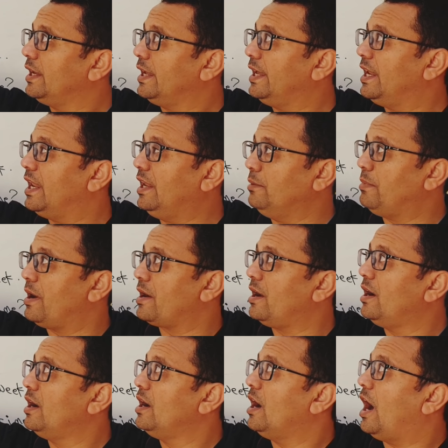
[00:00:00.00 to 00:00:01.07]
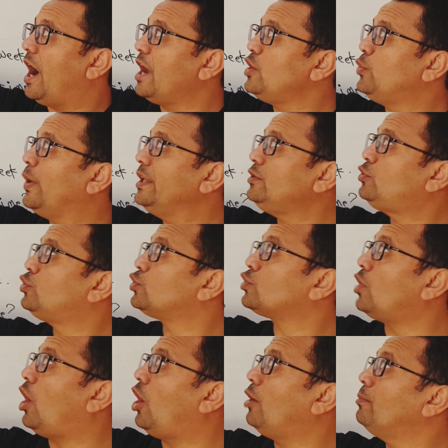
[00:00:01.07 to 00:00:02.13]
إلى العبارة I went to
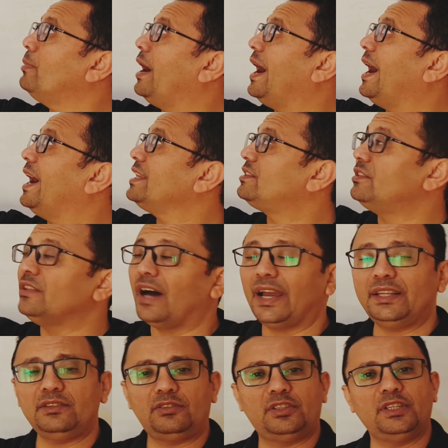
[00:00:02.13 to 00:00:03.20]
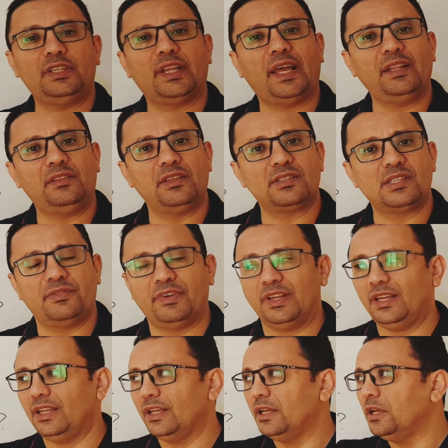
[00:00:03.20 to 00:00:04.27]
Rome at
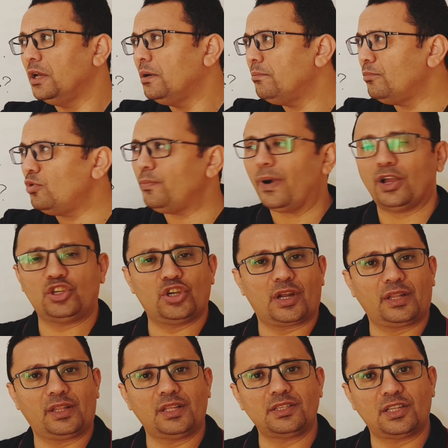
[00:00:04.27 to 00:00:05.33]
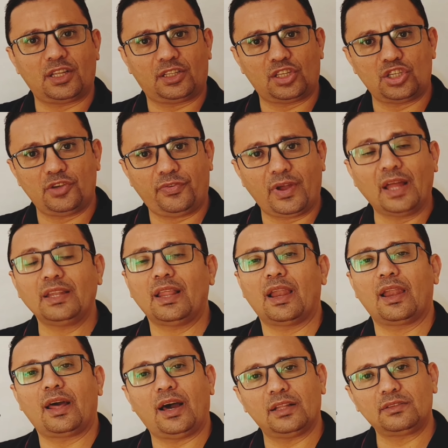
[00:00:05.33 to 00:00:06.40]
1997 مباشرة ستكتشف أن
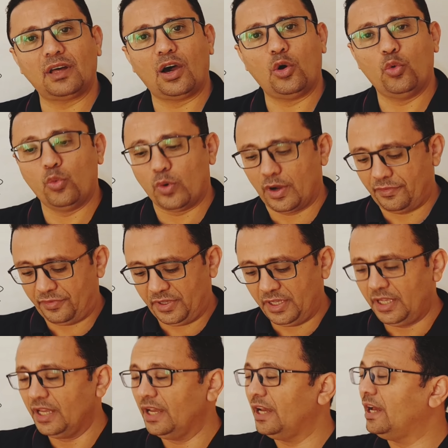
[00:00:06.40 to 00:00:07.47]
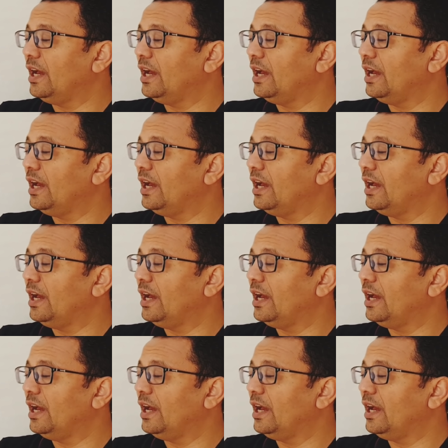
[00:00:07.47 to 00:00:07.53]
الخطأ هو في